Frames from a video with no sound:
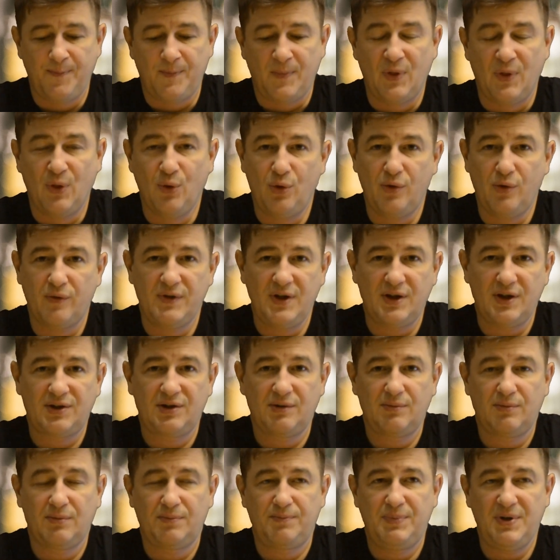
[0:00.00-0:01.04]
Но в
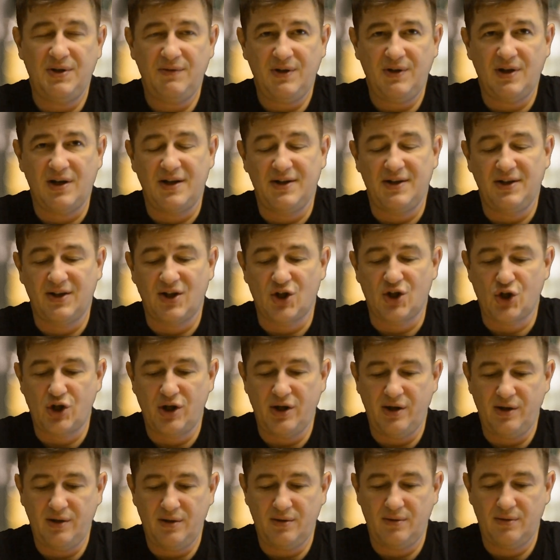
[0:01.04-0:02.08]
некотором пиве они
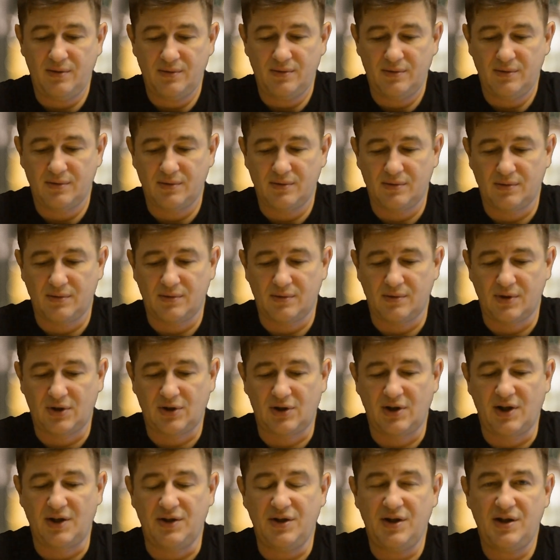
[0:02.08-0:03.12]
нашли э,
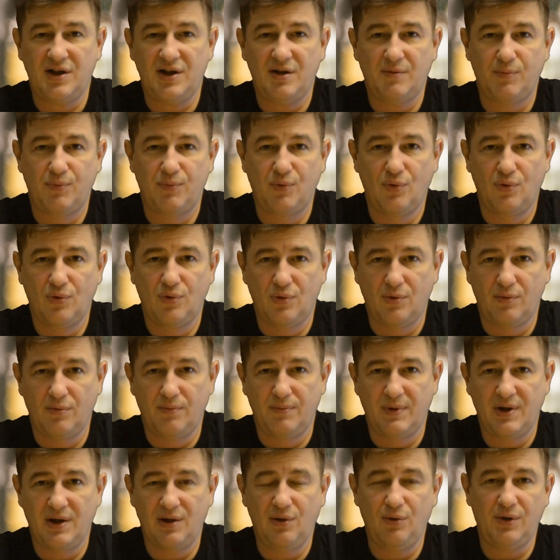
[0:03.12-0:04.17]
отклонение по
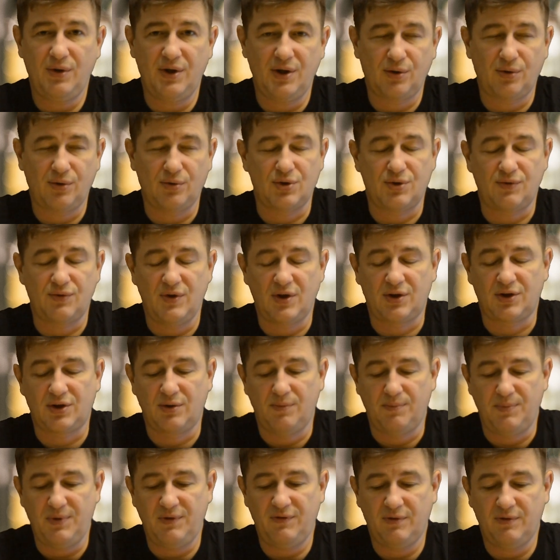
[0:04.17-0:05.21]
биологии, то есть в
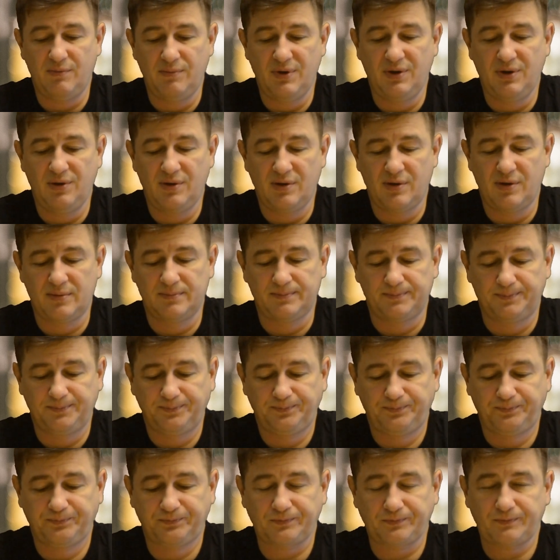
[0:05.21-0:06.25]
некотором пиве было
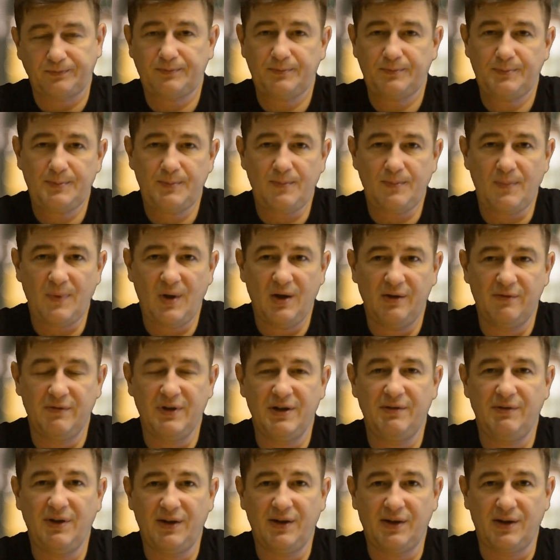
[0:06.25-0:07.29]

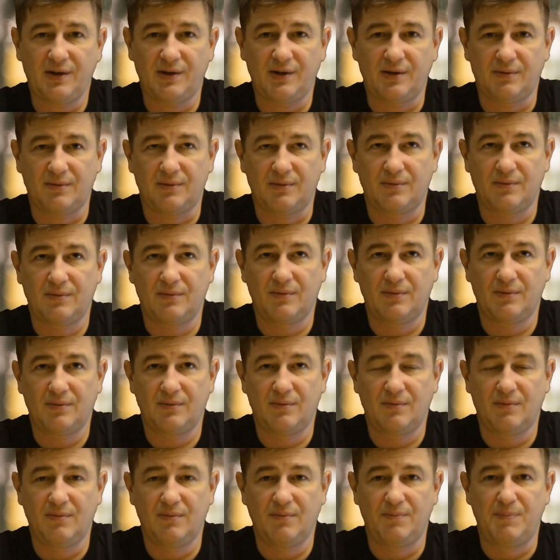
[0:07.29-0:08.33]
выявлена
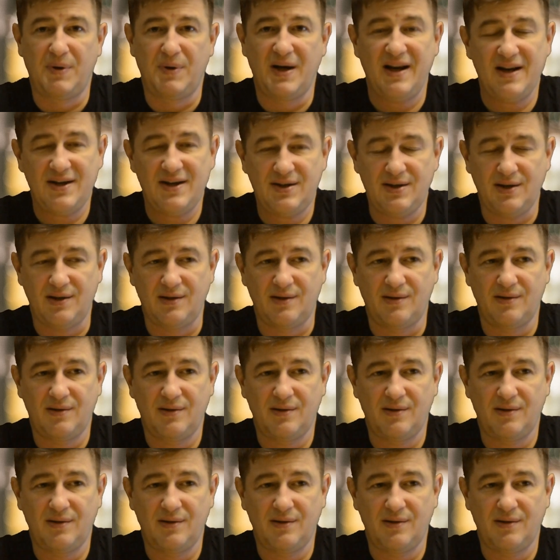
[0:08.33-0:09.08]
плесень